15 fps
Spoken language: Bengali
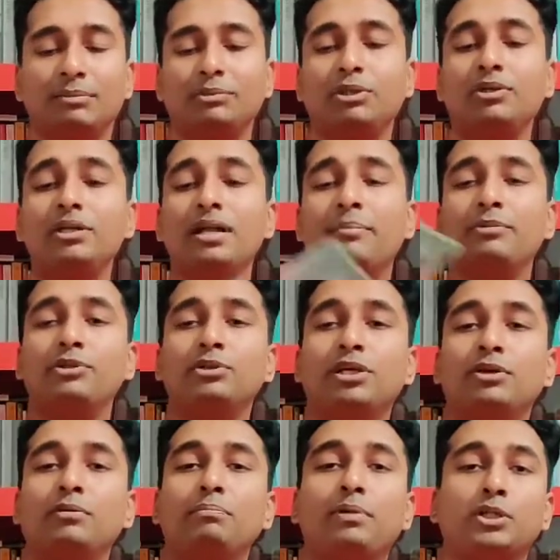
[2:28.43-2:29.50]
যেমন ধরেন আমি
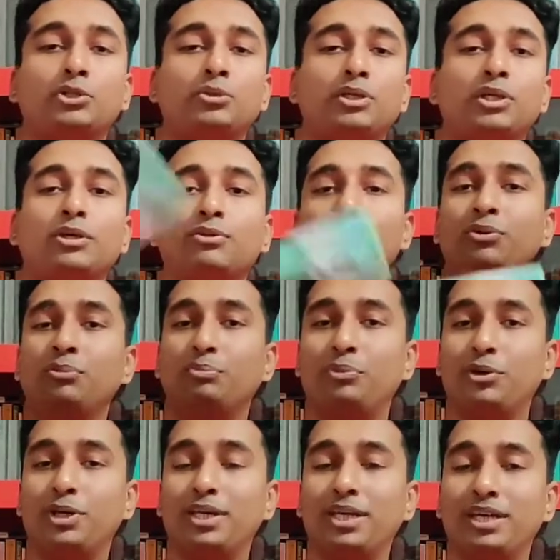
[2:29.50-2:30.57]
যদি এখন পাঁচশো টাকার কোনো
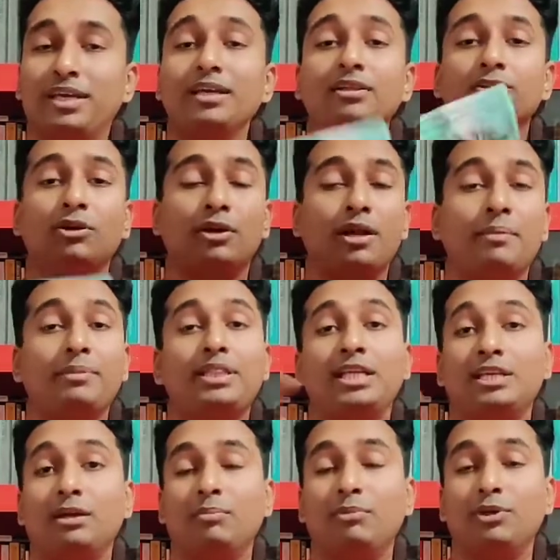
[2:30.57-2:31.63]
বই কিনি ধরেন আমি
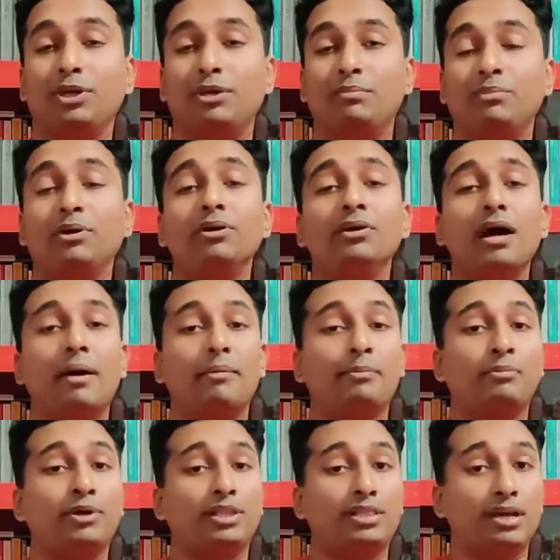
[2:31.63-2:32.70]
তিনটা বই কিনবো
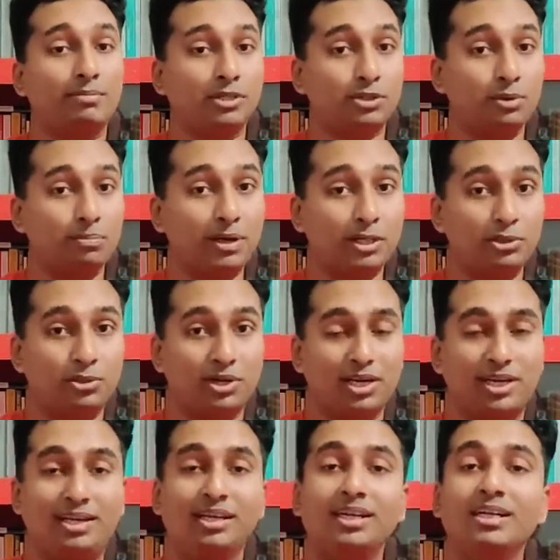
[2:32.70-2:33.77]
আমার বইয়ের দাম আসলো পাঁচশো
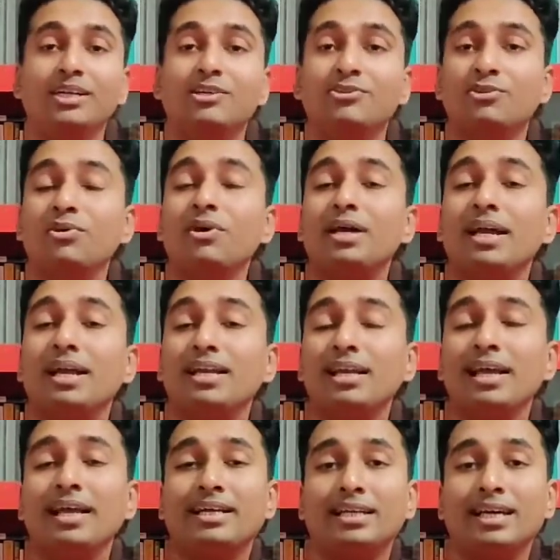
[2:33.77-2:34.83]
টাকা সো
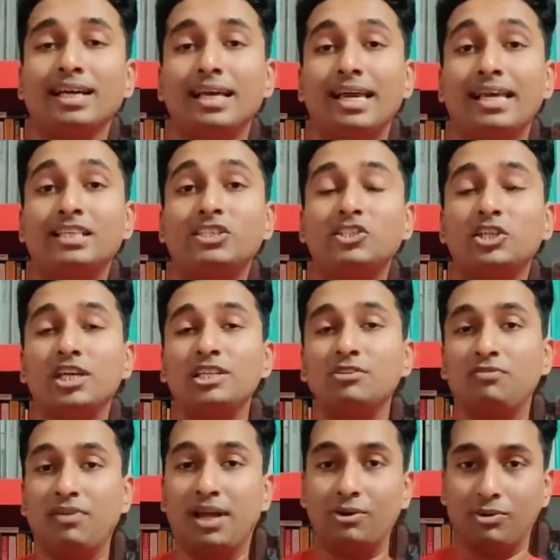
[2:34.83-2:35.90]
এটা একটা
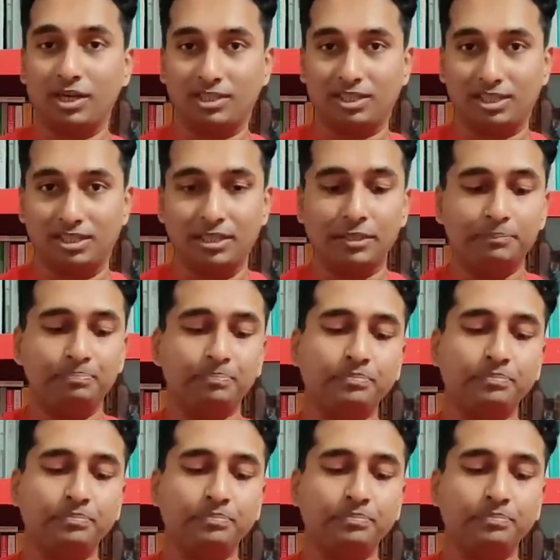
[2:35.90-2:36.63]
এক্সচেঞ্জ ভ্যালু আছে